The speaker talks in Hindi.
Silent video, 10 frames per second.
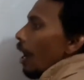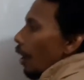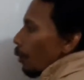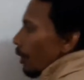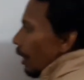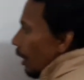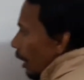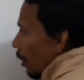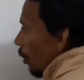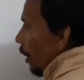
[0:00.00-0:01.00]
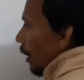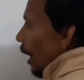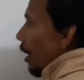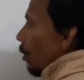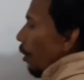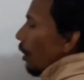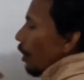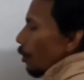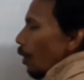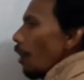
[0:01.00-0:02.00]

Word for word: अनुच्छेद तीन और तीन